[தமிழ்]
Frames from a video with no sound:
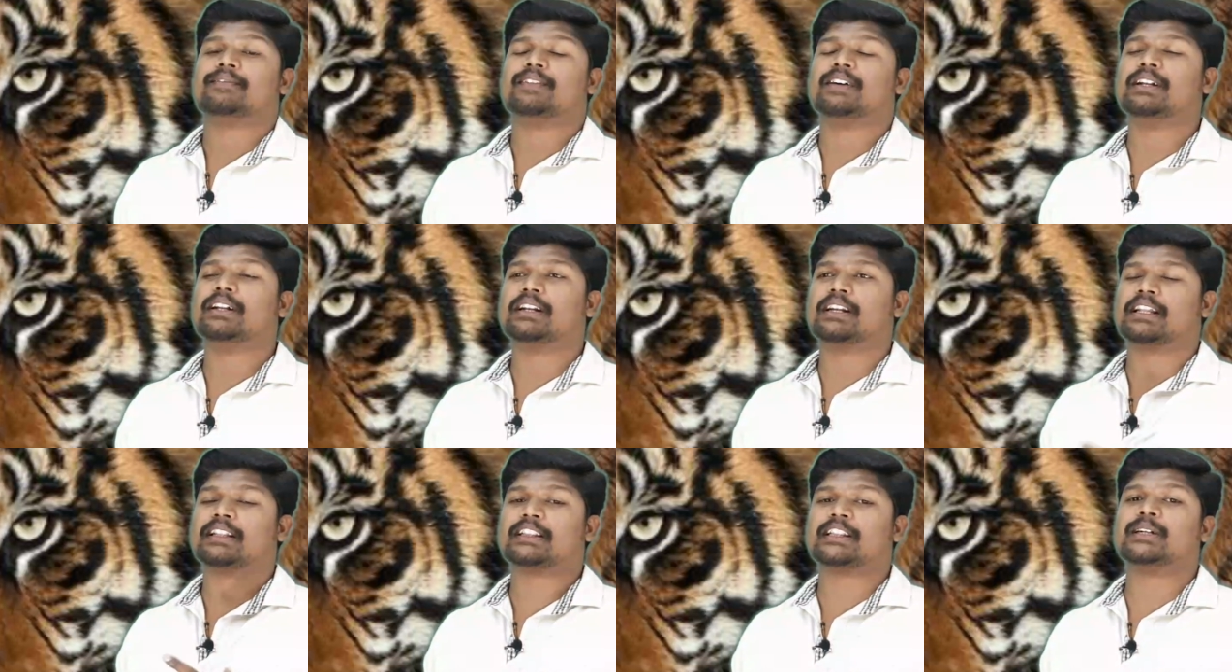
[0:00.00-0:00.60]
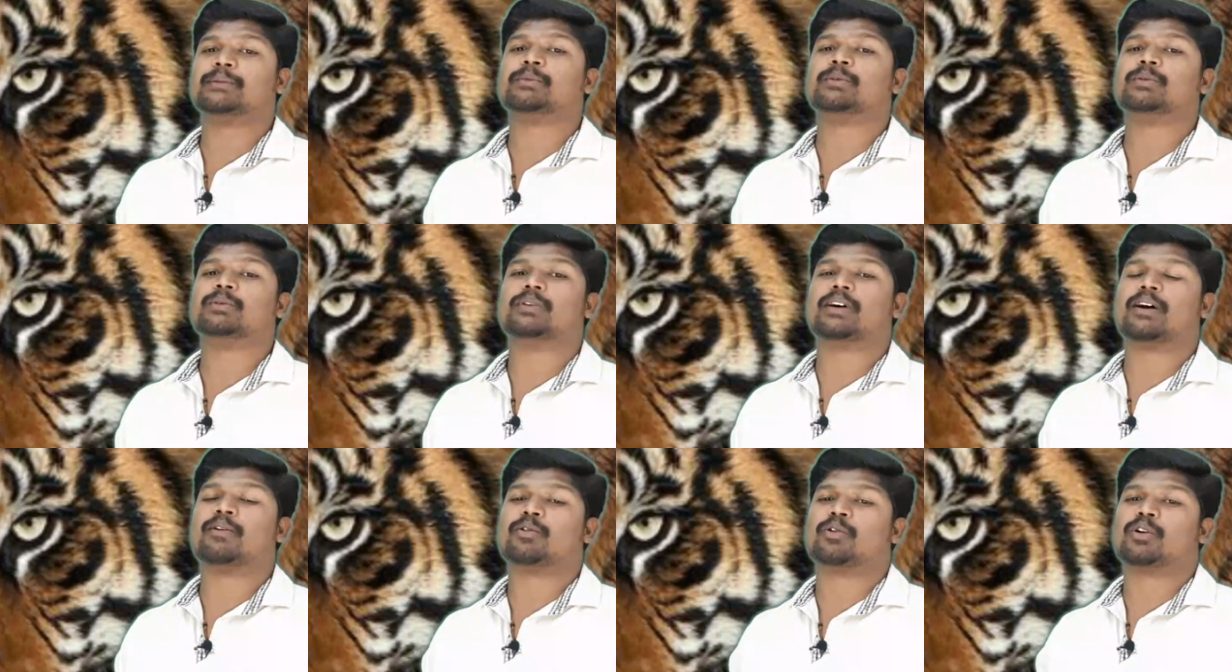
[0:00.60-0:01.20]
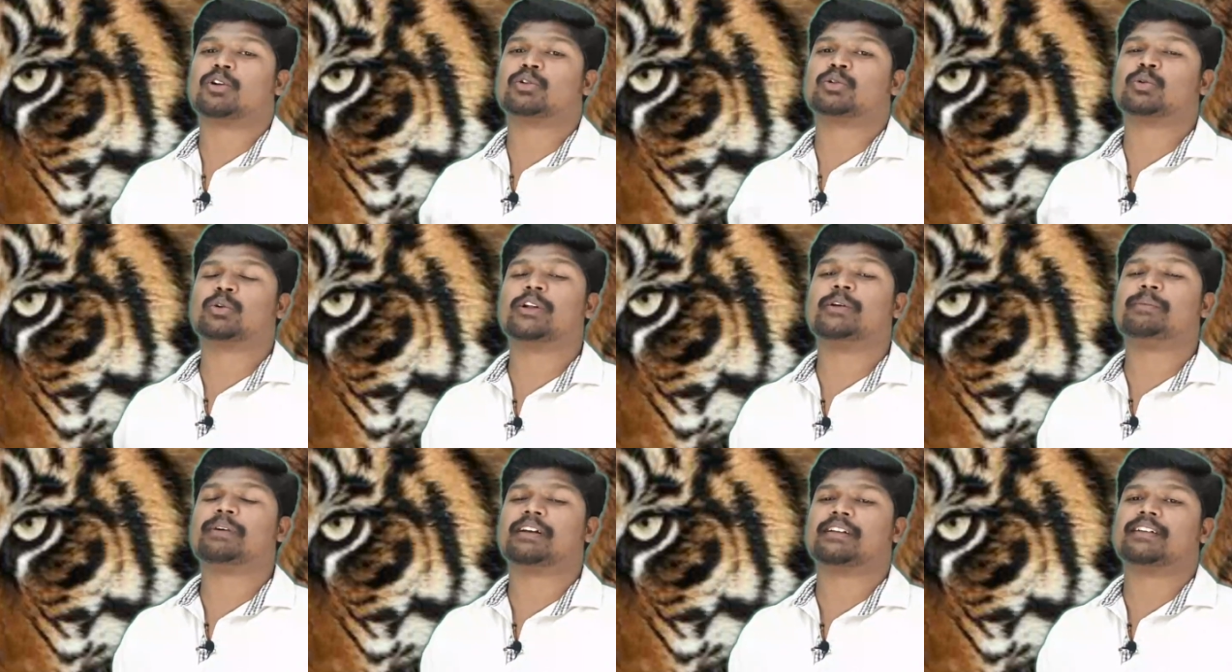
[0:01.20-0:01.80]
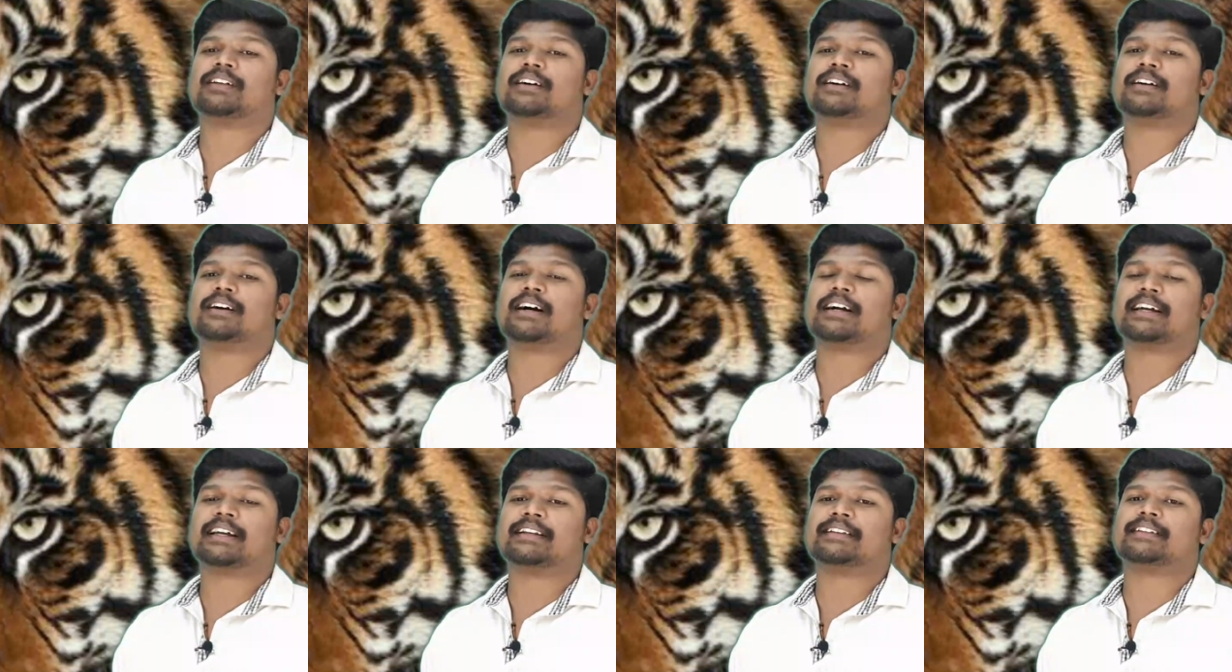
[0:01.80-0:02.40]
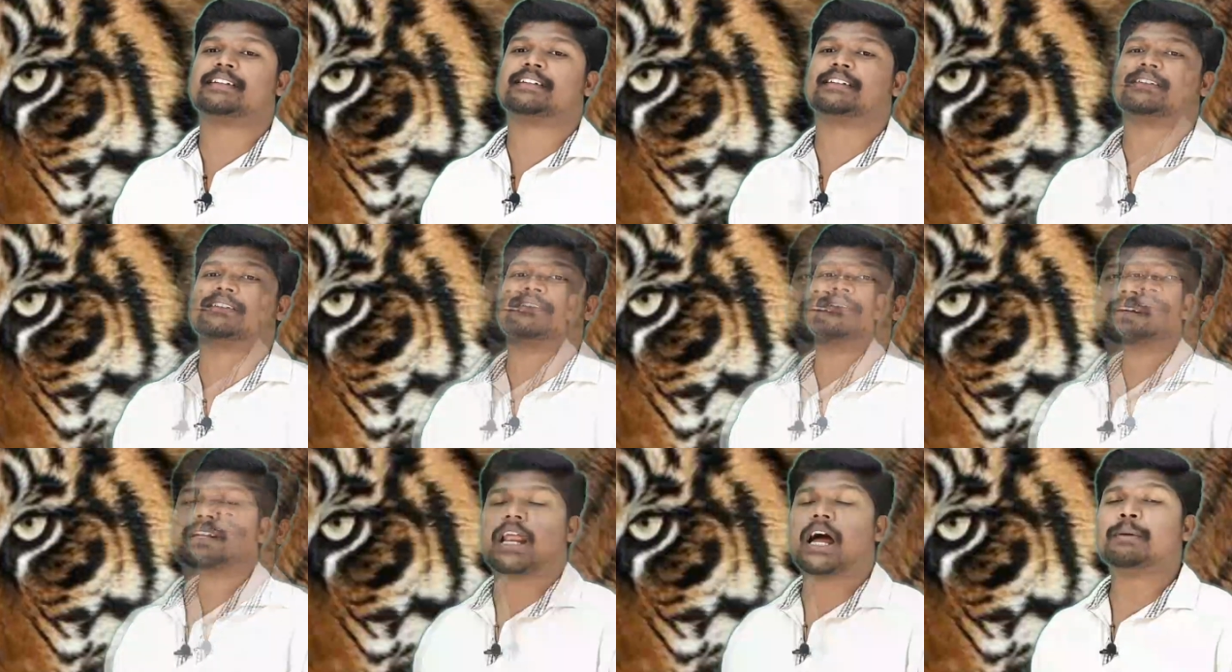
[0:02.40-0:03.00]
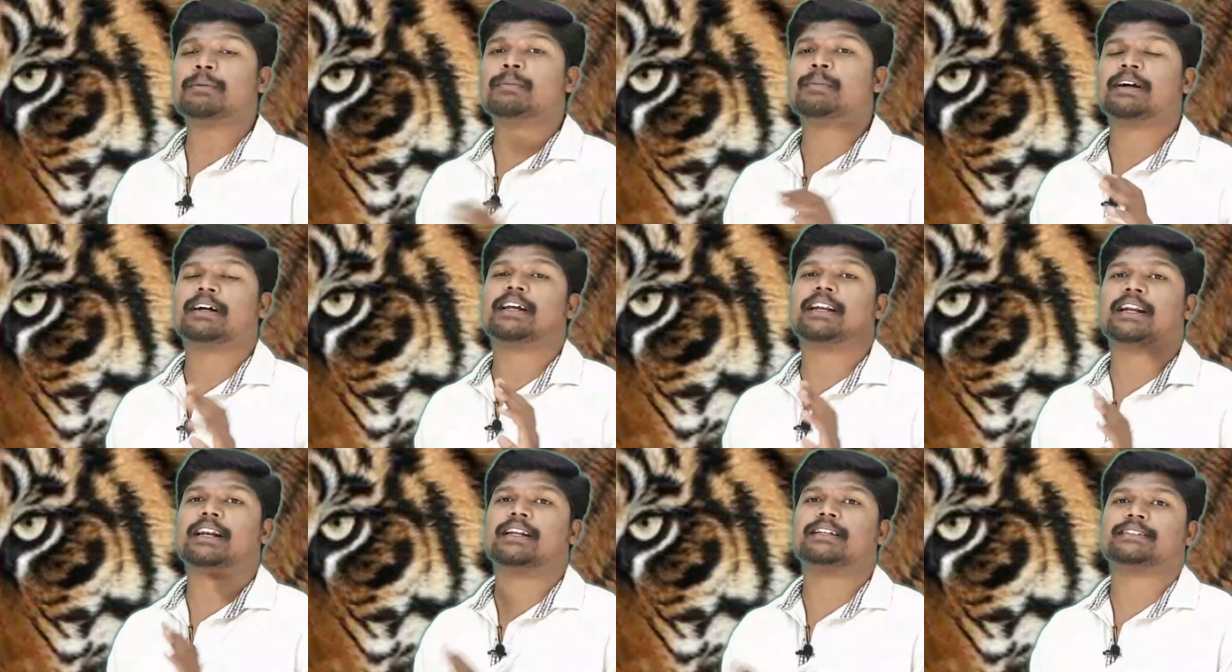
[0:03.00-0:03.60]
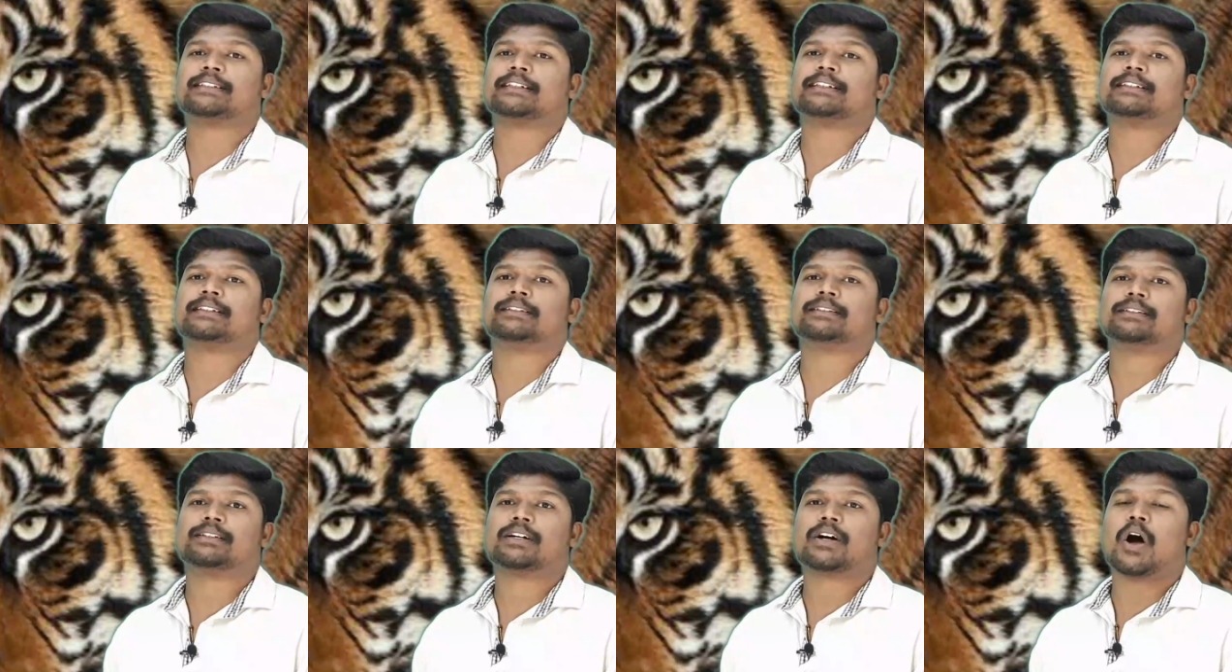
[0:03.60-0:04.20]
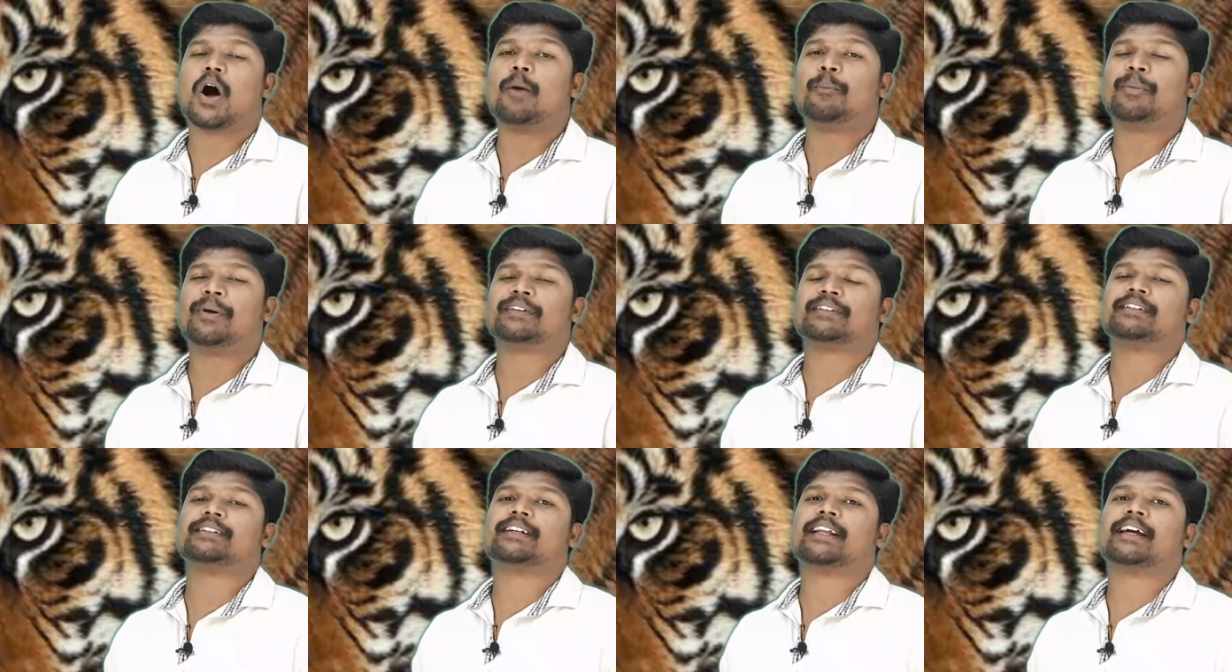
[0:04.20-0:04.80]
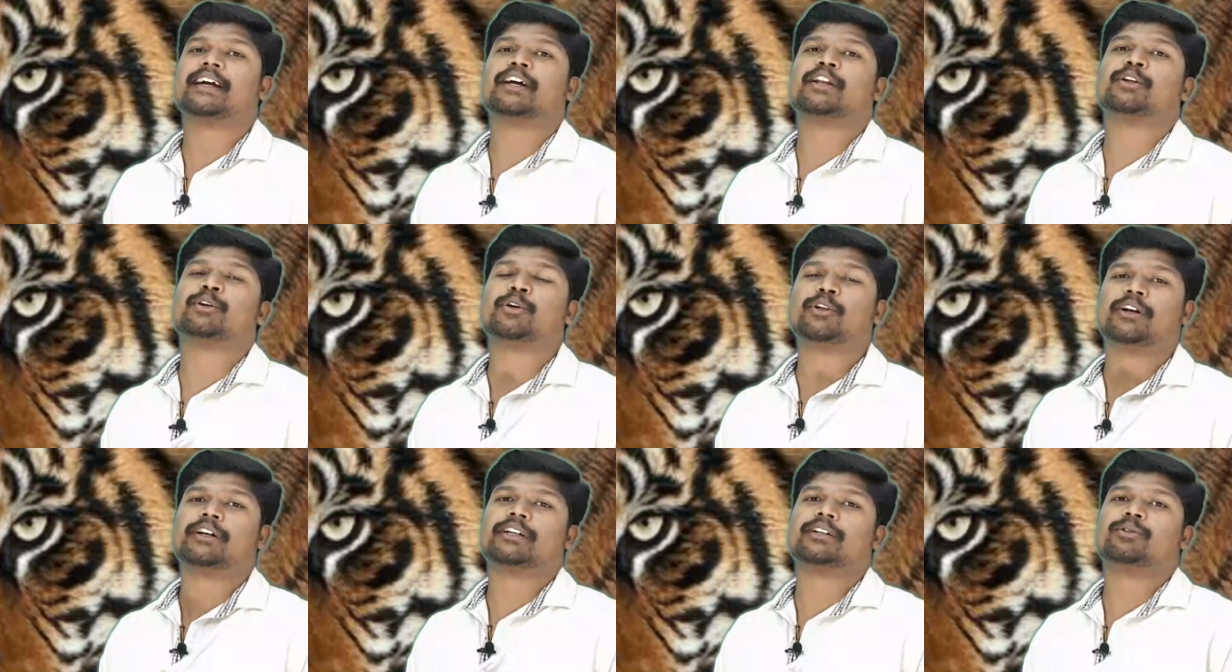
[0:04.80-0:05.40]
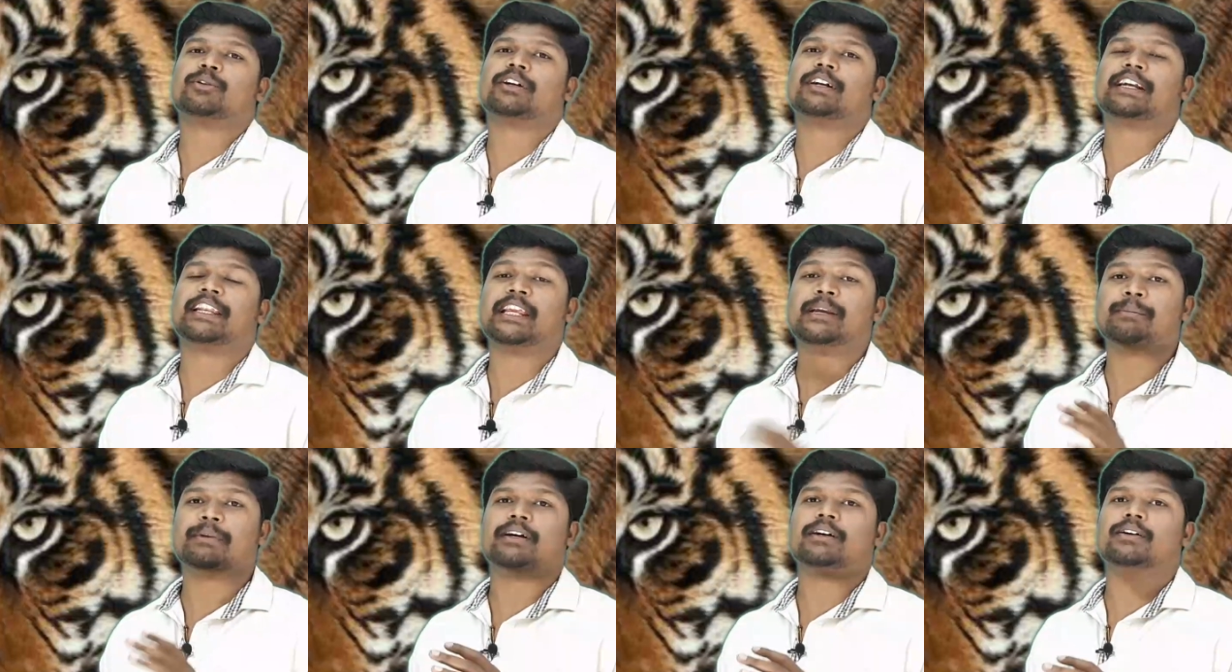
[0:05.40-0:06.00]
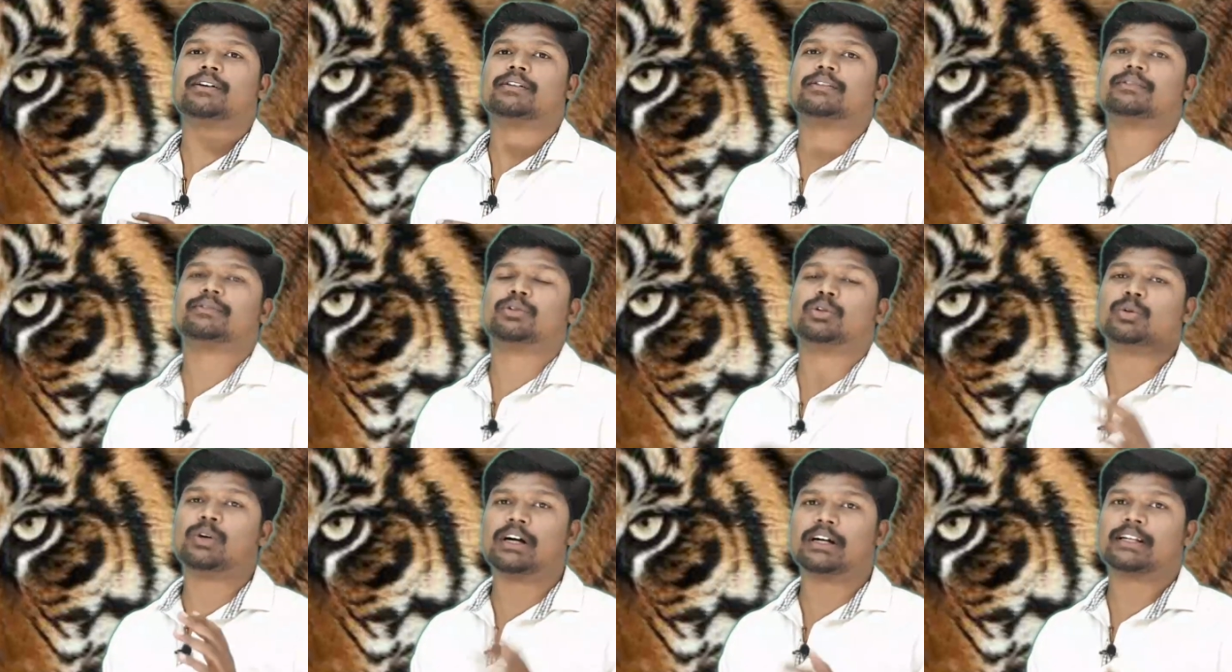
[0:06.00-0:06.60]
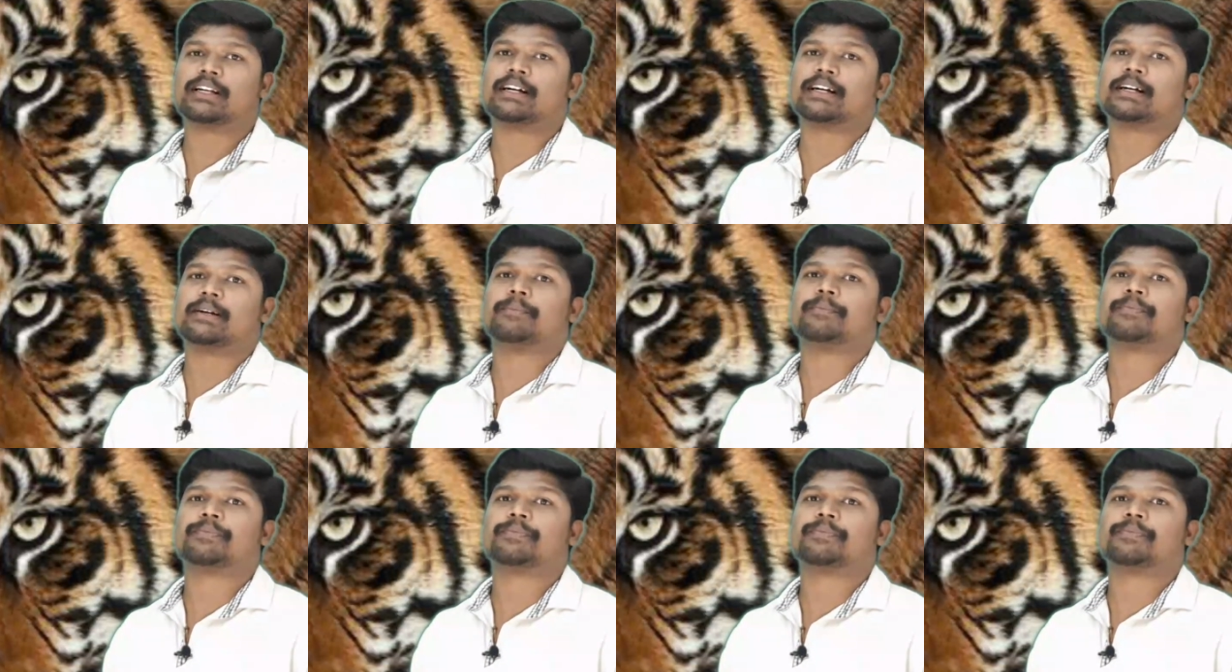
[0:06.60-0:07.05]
வெறும் ரத்தமும் அவரோட துணி மட்டும்தான் அங்கே இருந்திருக்கு கிராம மக்கள்கள்லாம் சேர்ந்து ஆப்ரேஷன் டைகர் யூனிட்னு ஒரு டீமை உருவாக்குறாங்க